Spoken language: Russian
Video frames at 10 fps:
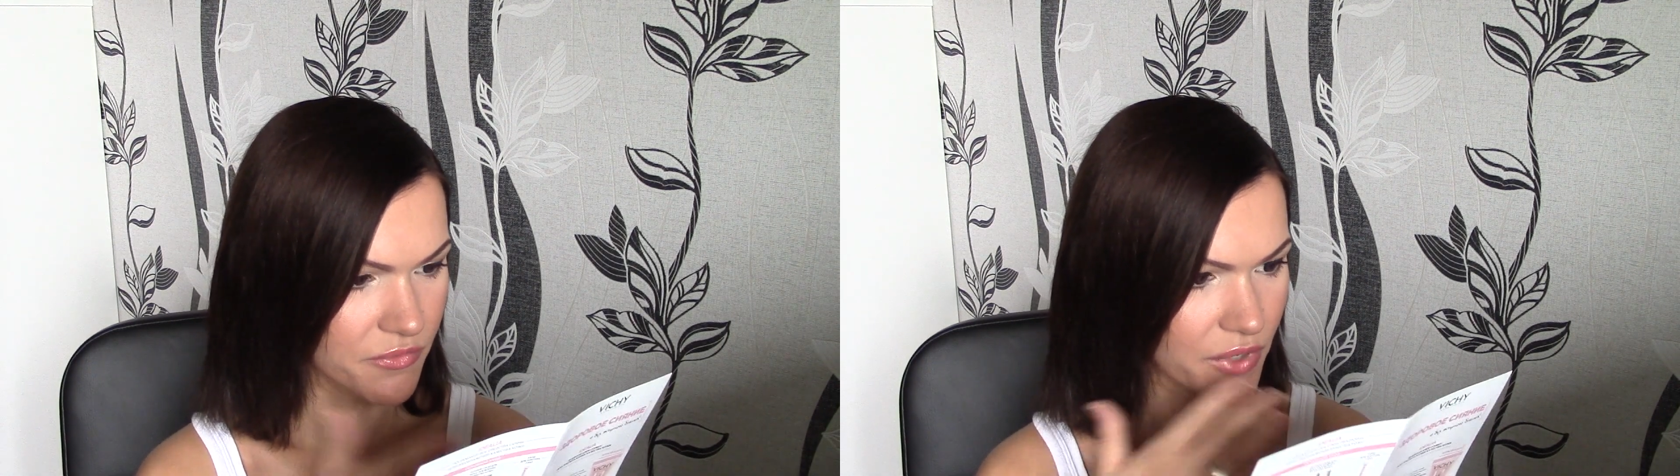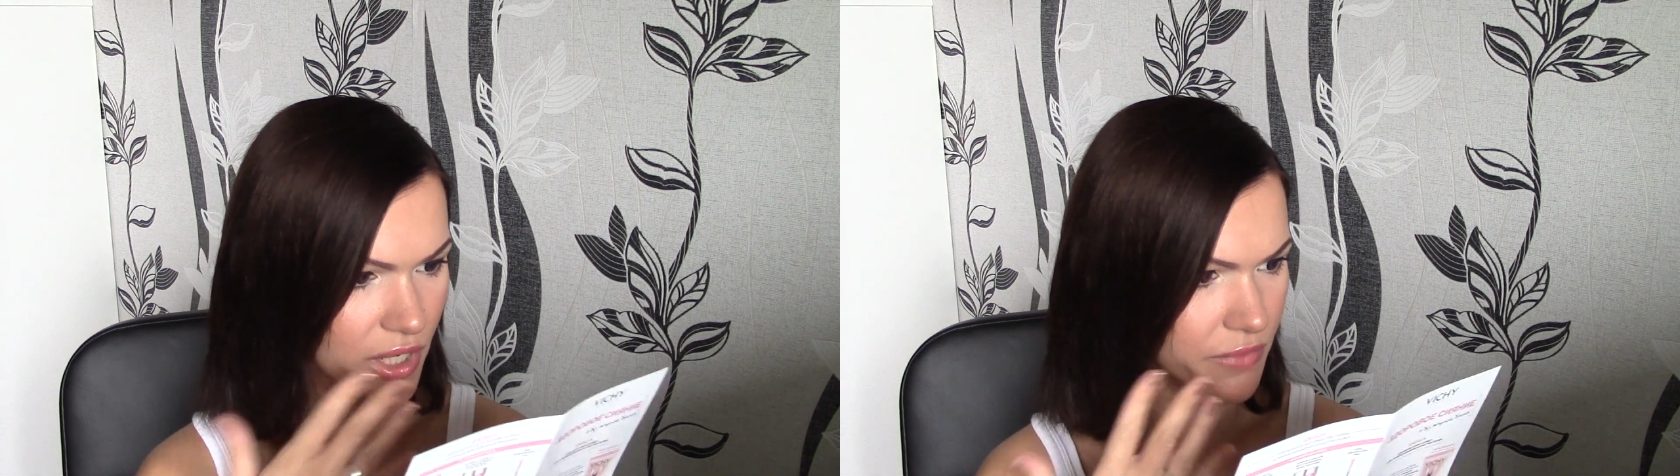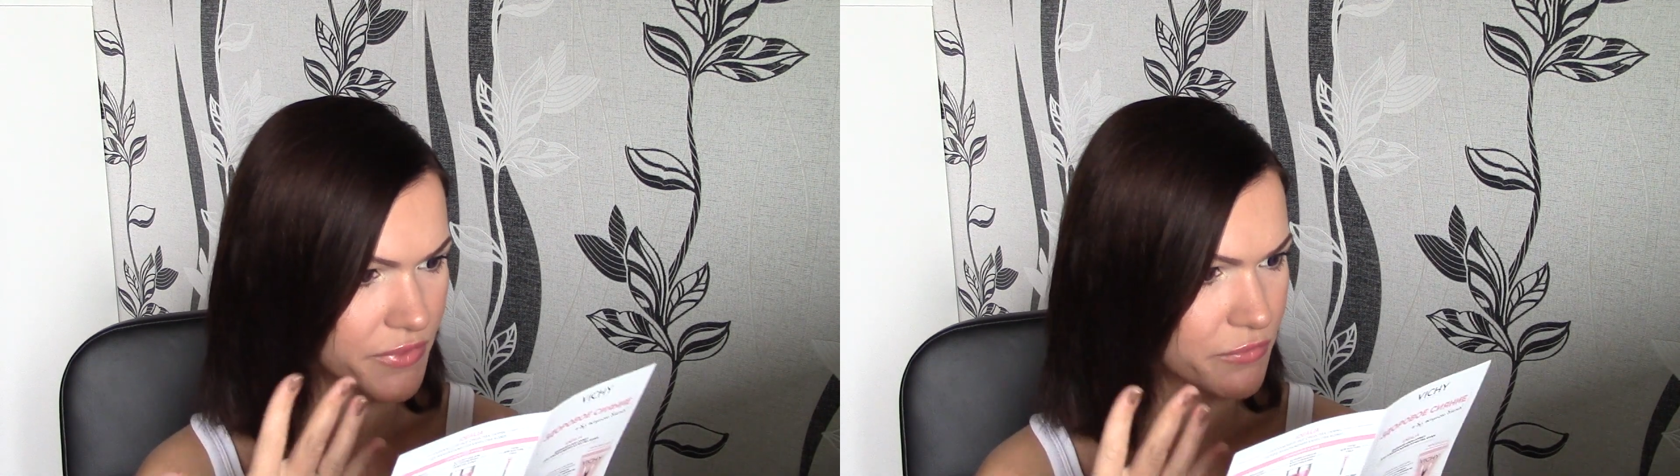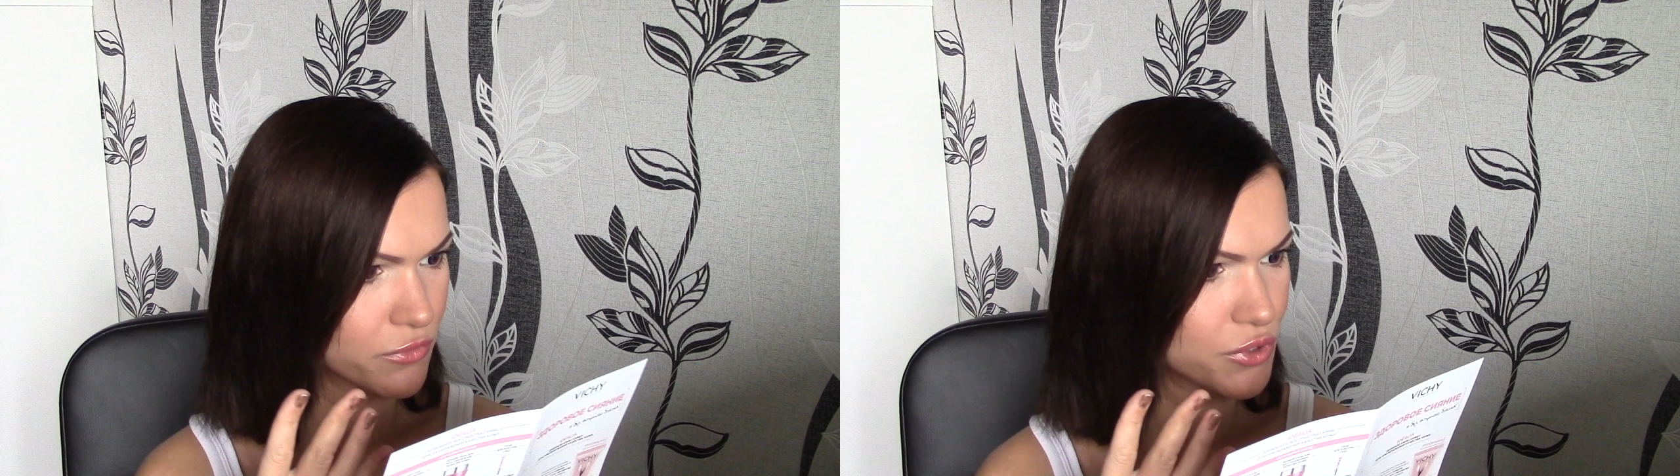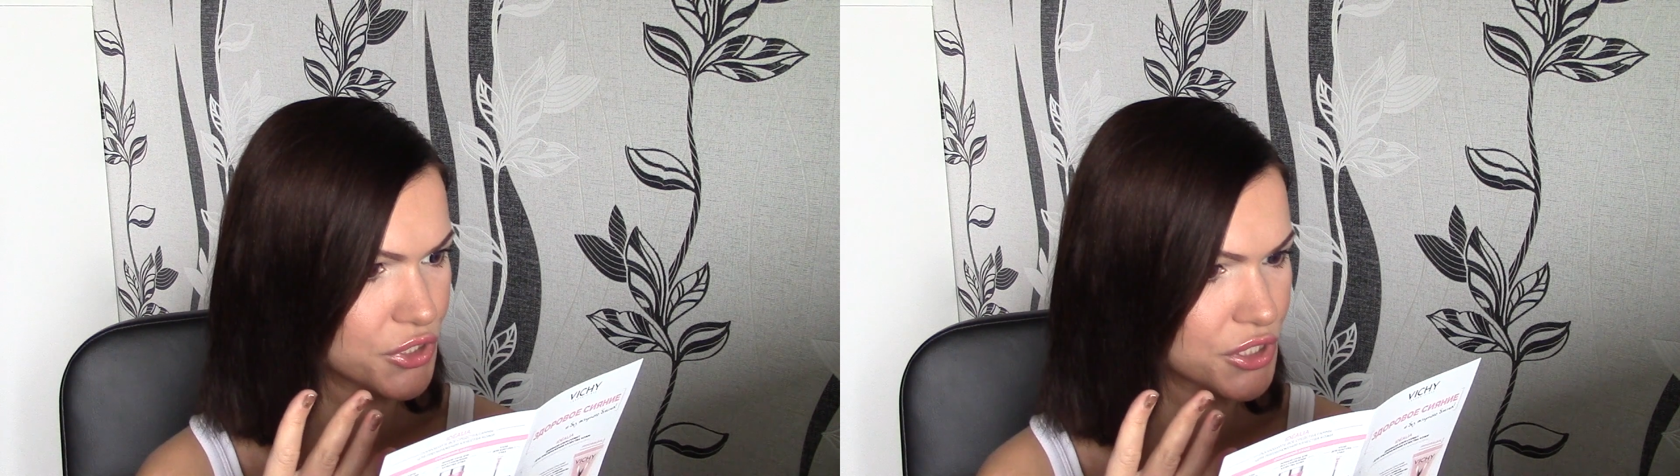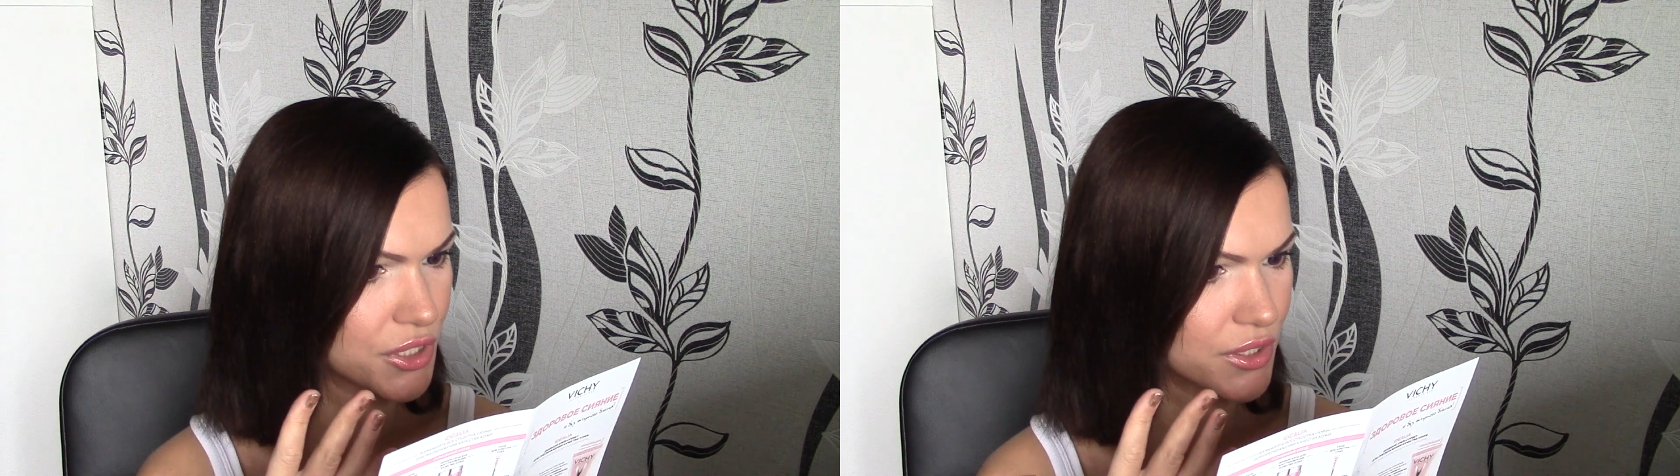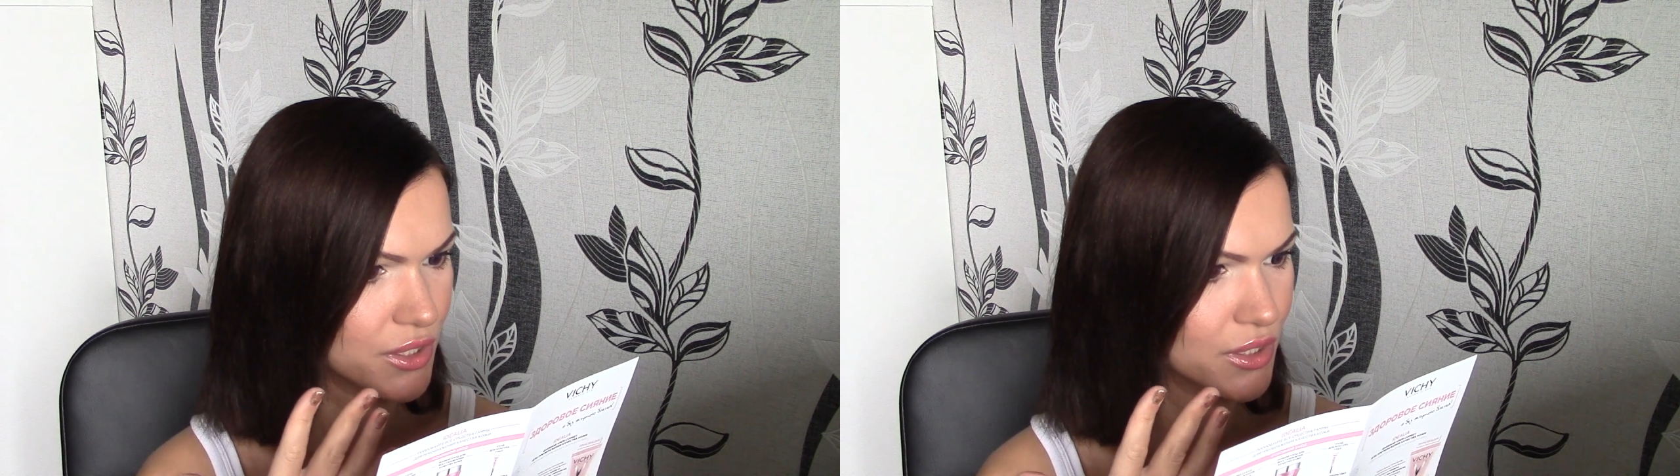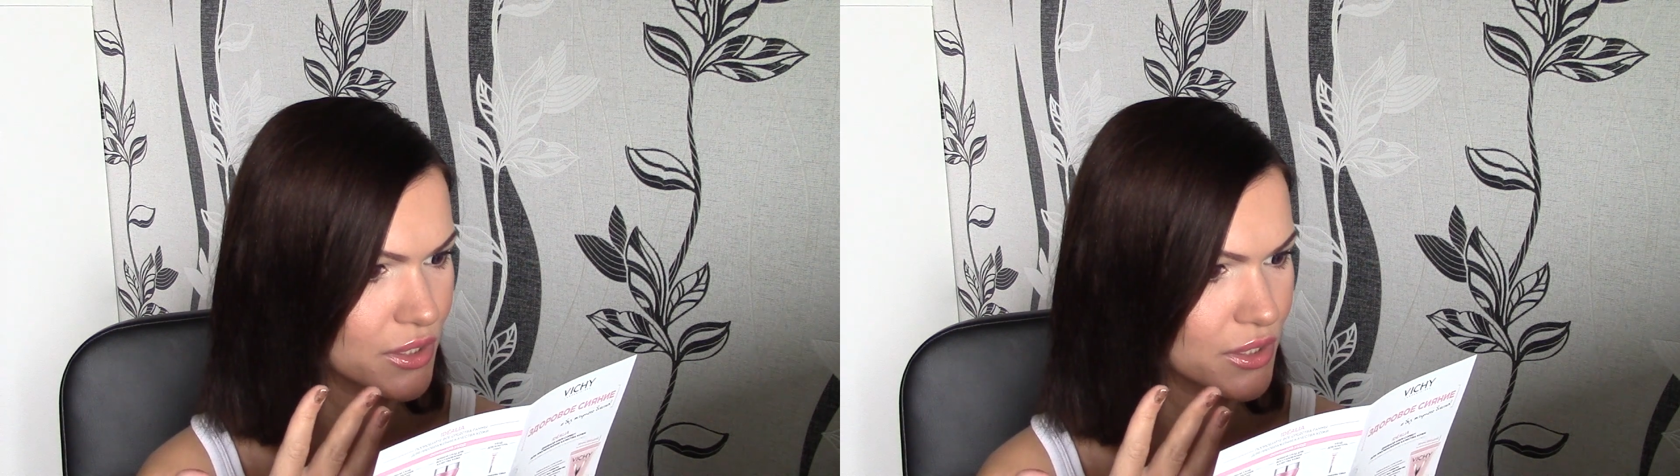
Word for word: выравнивающий